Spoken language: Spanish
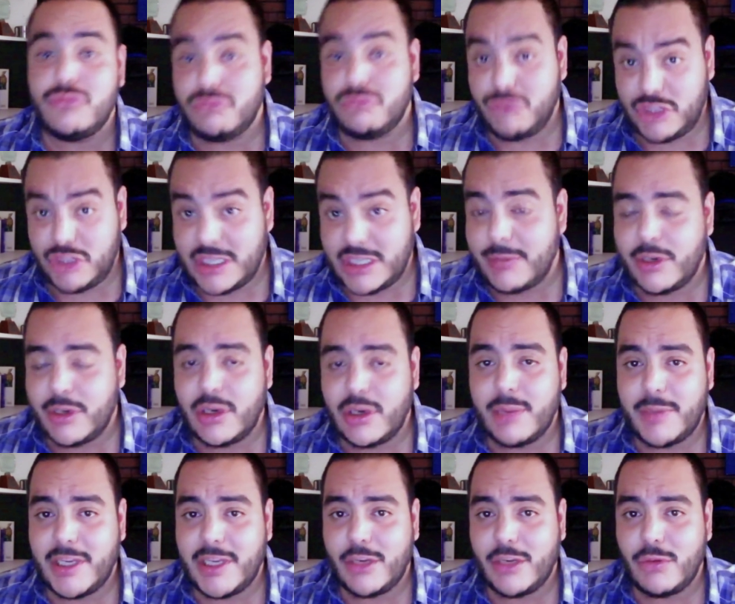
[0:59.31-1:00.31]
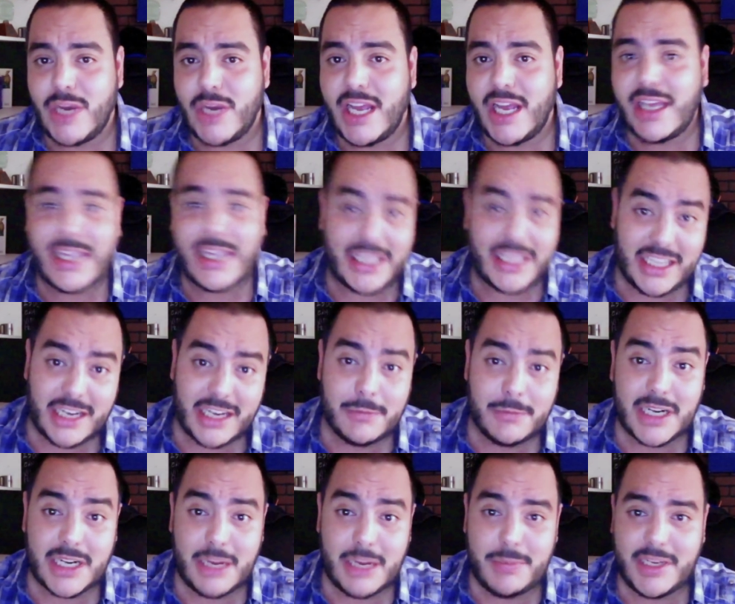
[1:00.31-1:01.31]
ya vieron la película, que quieren
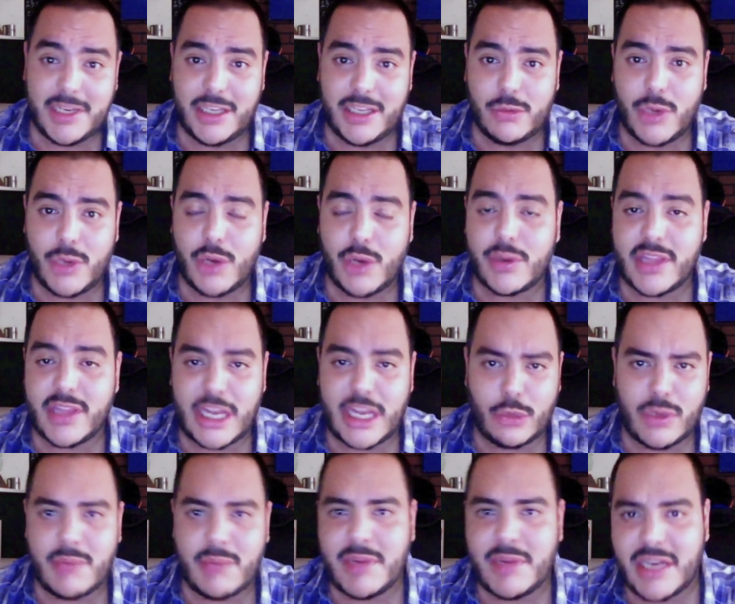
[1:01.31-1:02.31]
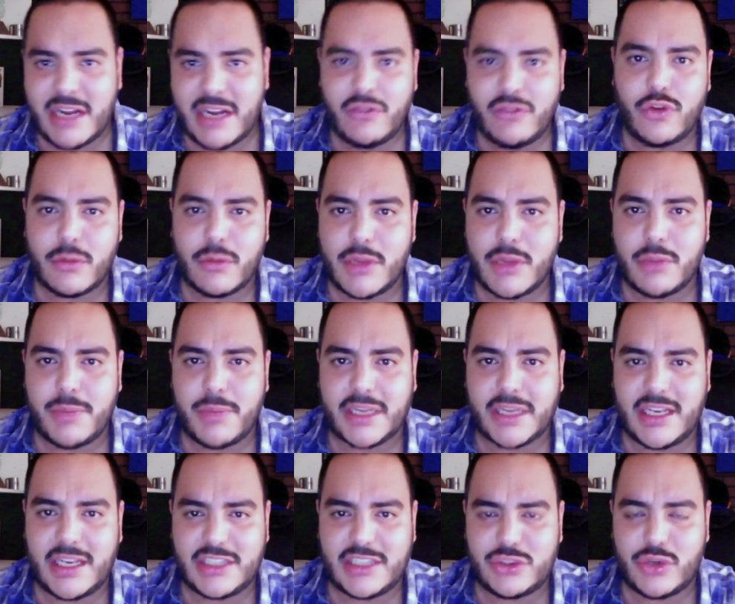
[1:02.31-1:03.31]
ver la película o que de alguna manera han formado
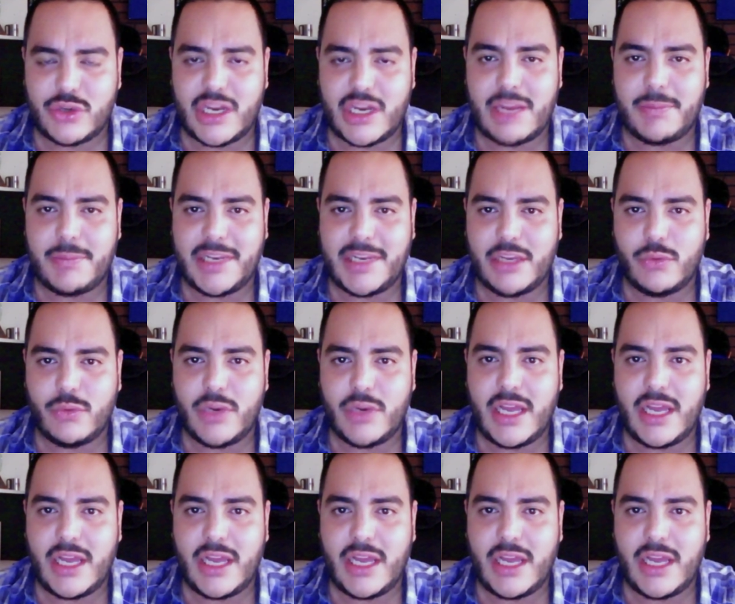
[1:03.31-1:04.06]
parte de la historia de la película.